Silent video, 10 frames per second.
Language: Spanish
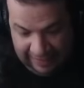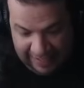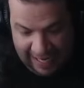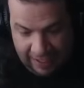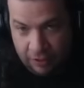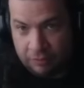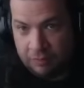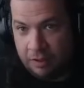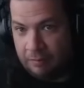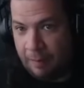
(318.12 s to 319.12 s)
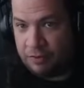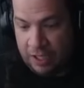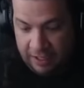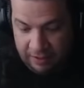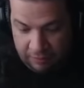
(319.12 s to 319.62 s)
Literal, ¿no?
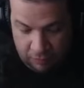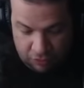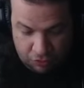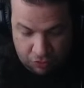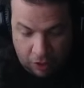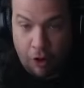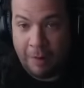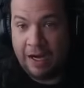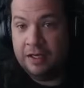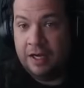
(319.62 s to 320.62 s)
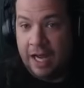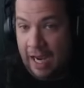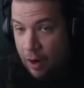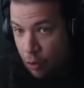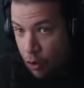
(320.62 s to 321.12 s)
Vamos a decir, eso es una coma,
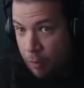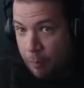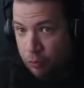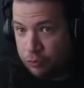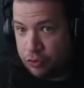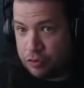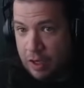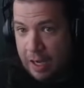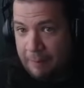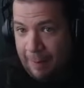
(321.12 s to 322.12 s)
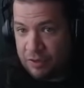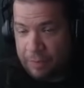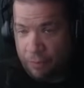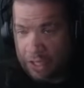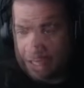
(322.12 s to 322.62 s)
como puntos.
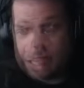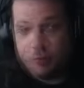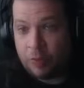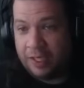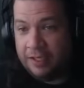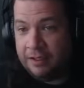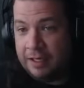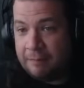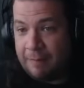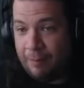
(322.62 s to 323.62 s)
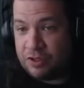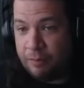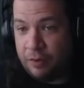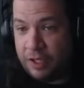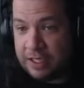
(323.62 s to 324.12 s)
Vamos a poner un punto aquí,
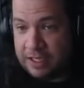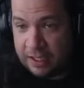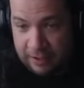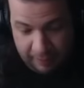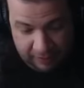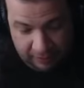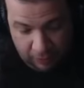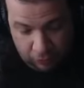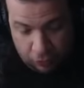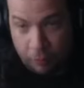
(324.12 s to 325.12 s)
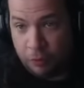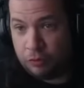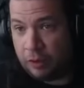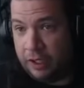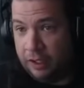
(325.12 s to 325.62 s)
vamos a poner ciertamente otro
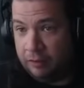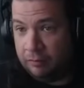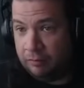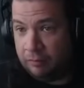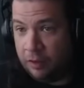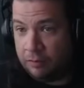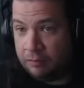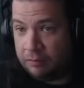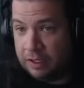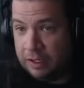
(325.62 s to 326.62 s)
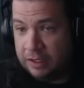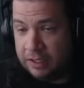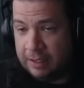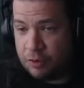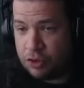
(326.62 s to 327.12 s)
punto aquí,
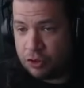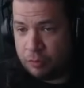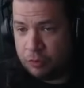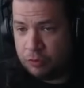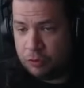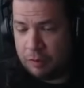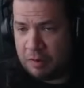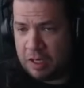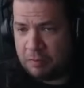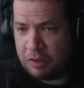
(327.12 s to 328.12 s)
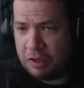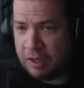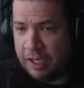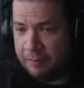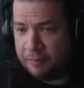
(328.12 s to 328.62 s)
tenemos otro punto, vamos a
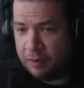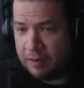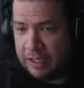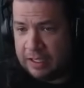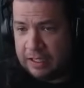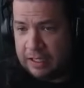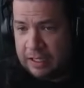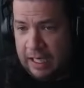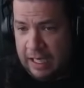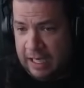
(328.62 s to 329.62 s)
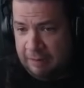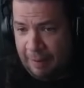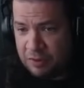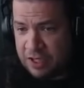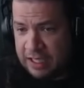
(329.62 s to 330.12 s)
ponerlo aquí, ¿no? Y
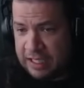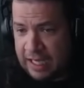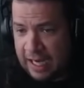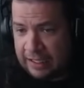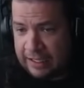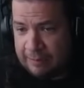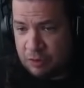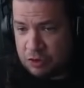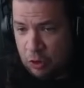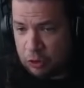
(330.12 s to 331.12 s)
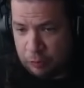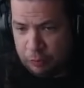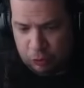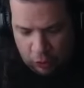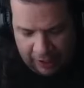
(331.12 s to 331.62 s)
vamos a decir que acá tenemos otro
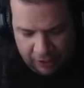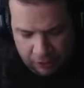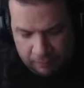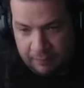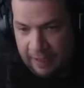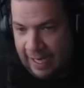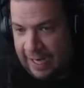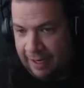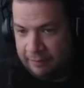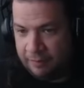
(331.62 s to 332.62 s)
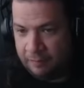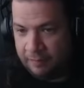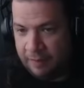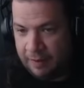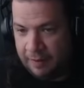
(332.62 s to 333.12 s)
punto random, acá, ¿no?